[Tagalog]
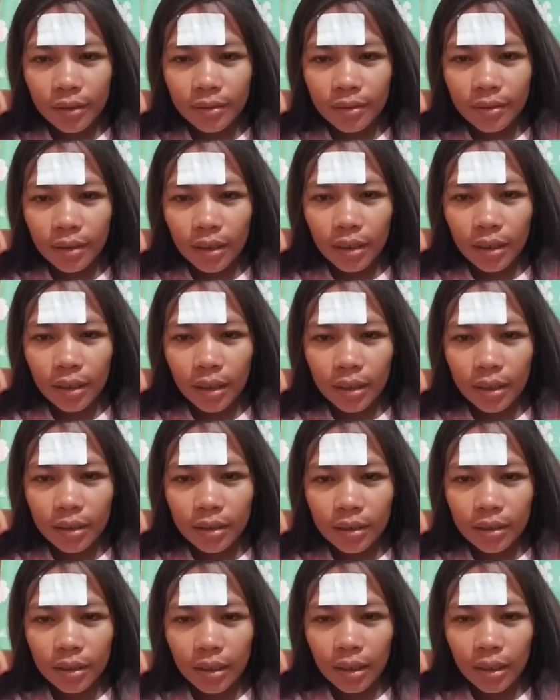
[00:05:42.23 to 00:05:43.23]
Leslie
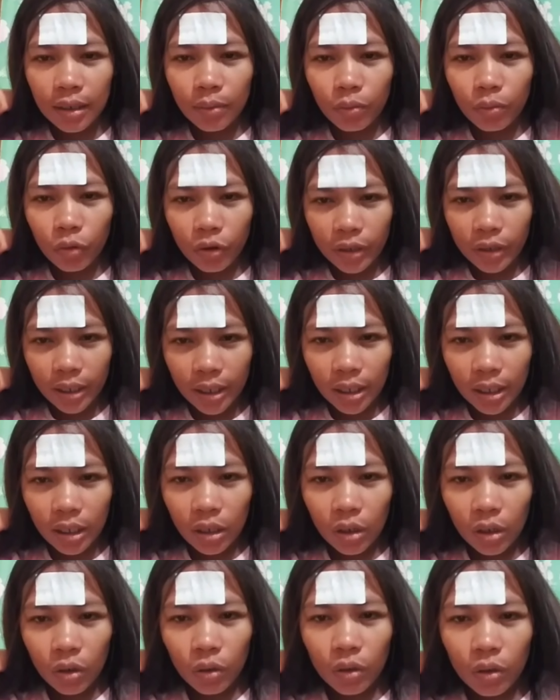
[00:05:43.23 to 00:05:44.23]
and Gilmore.
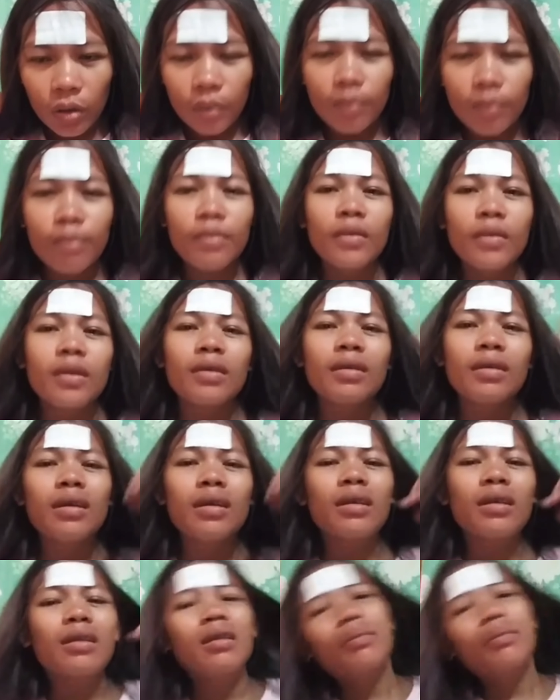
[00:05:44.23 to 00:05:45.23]

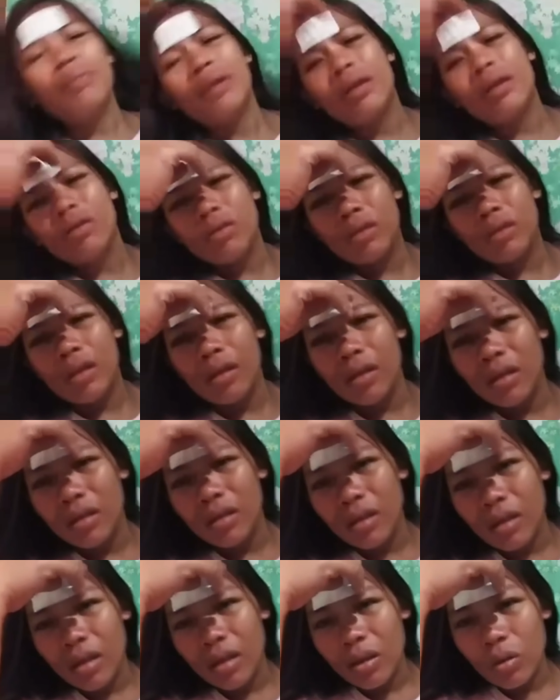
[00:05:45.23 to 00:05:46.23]
Sakit na pa.
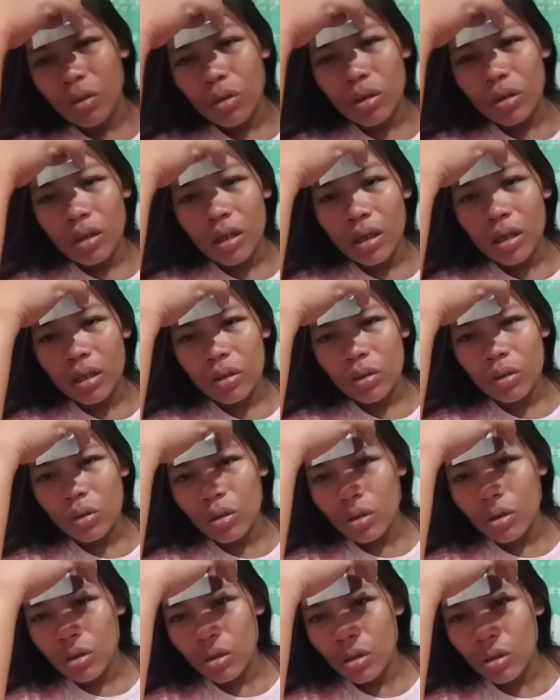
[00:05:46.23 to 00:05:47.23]
Tanggalin ko na talaga to.
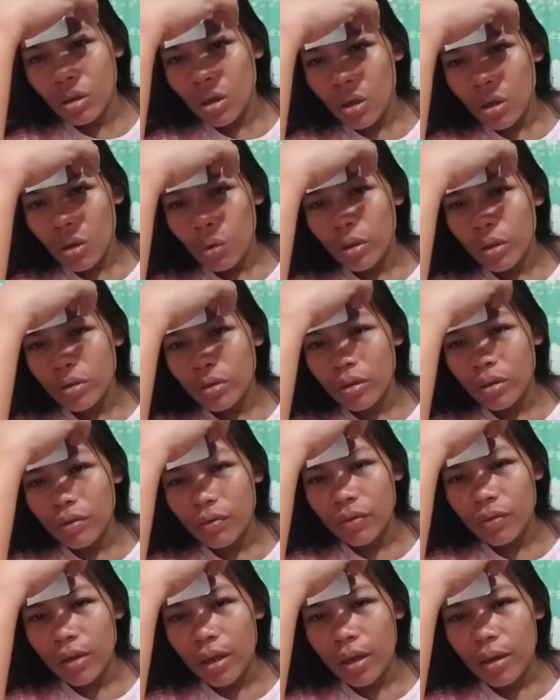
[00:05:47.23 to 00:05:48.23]

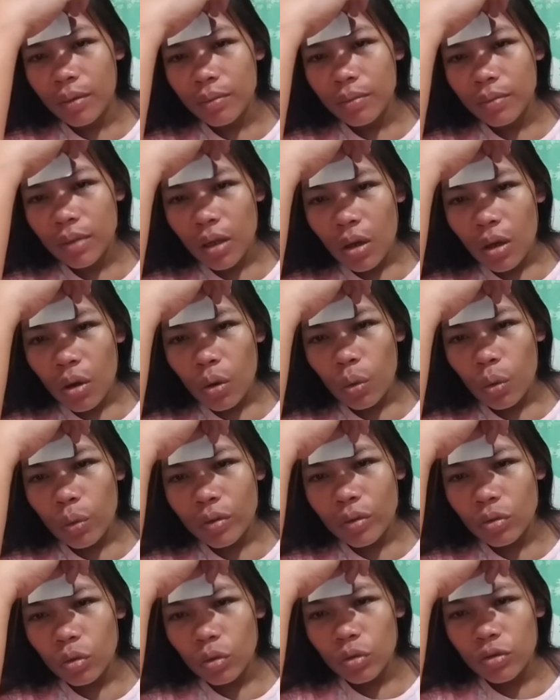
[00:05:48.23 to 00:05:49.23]
Watching from
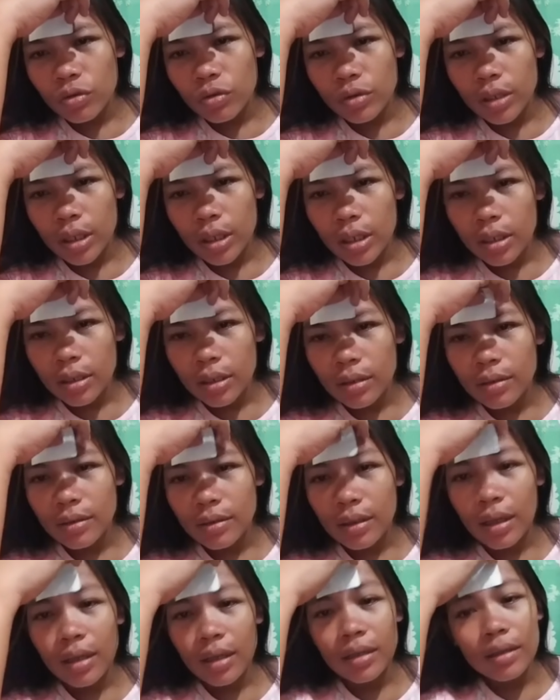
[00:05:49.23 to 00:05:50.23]
Wisconsin.
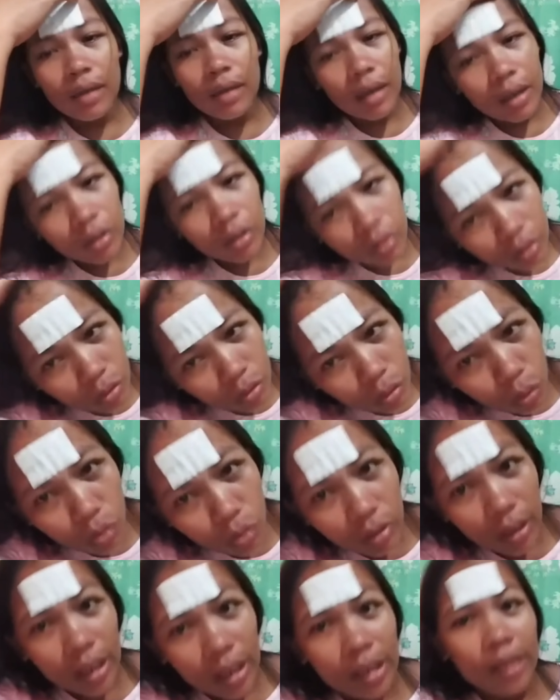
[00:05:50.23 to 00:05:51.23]
Saan ka ngayon?
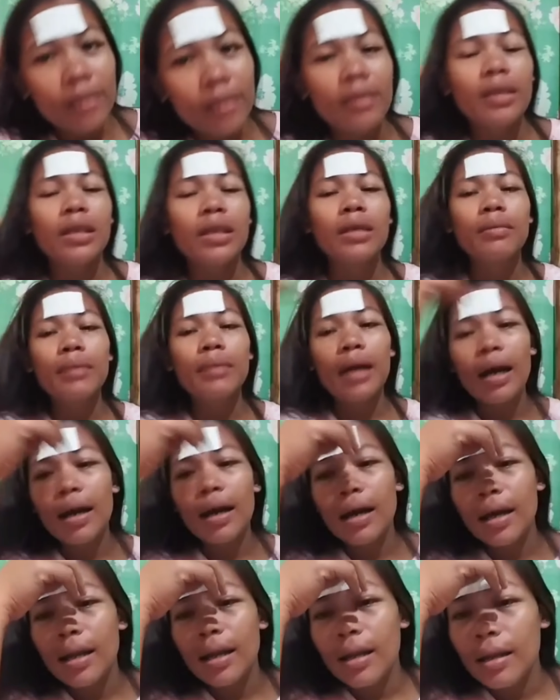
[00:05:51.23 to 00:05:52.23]
Dito ko sa Iligan City,
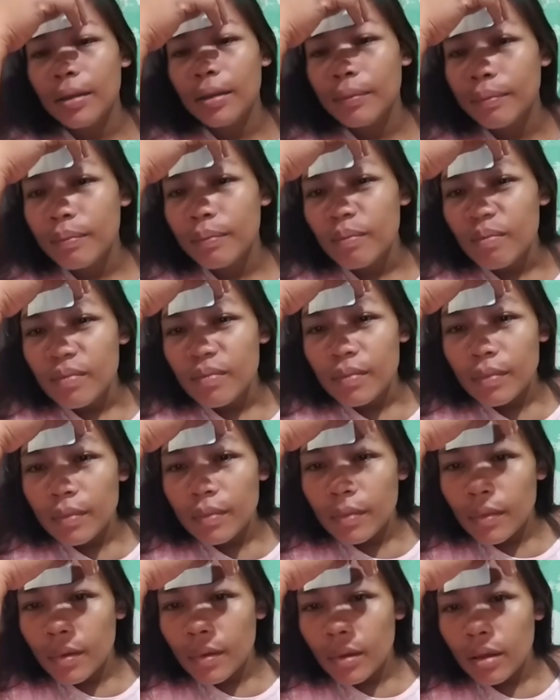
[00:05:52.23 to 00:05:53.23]
mahal.
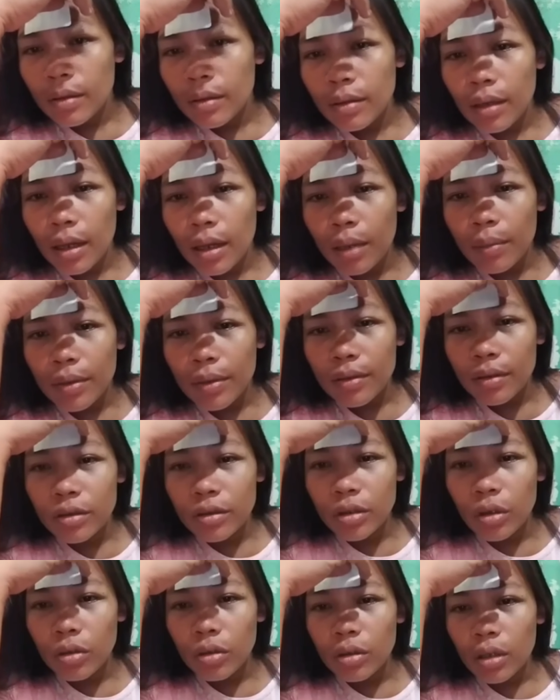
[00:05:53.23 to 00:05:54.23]
Salamat
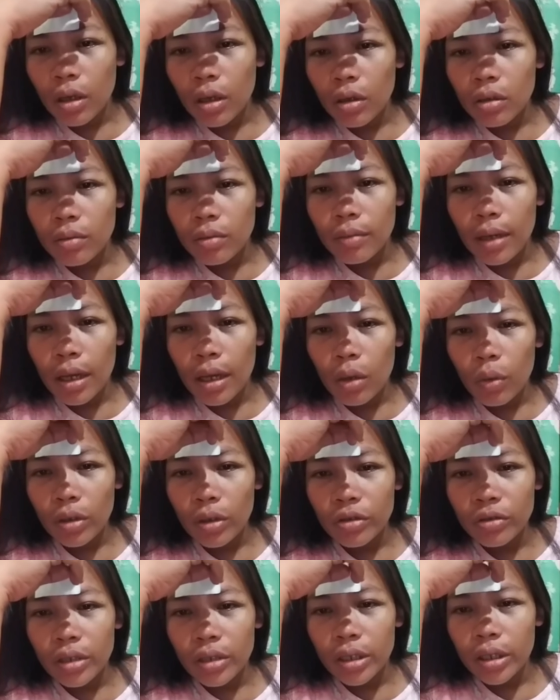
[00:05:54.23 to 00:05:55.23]
sa shout out
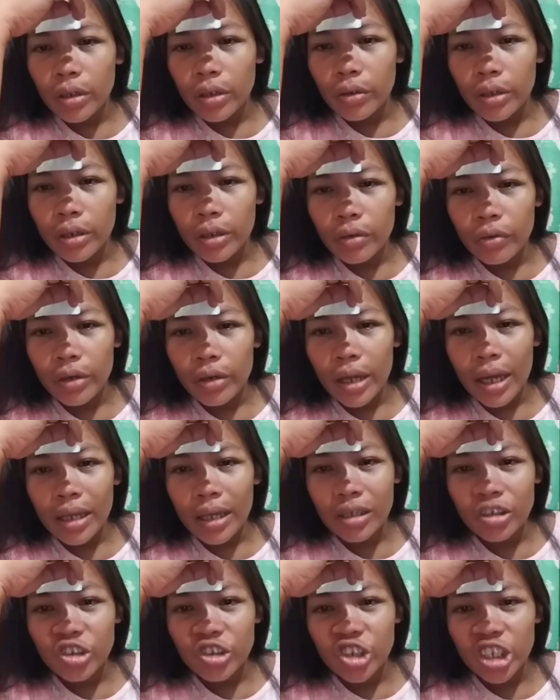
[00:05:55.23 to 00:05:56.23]
mahal watching here in
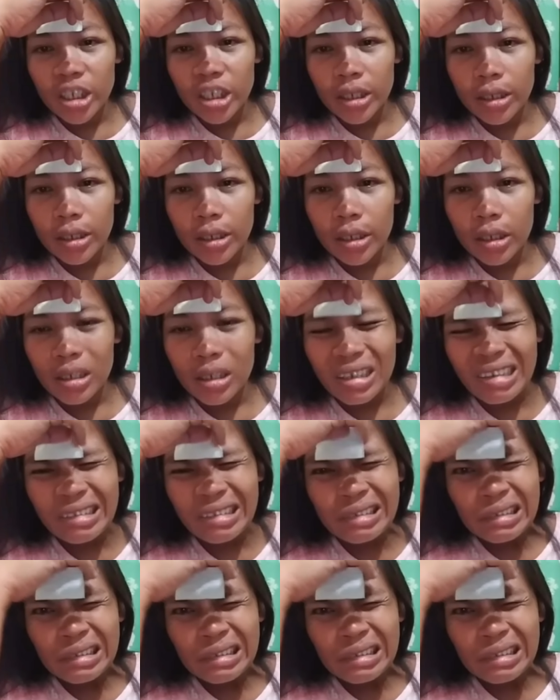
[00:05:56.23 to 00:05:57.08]
Riyadh. She need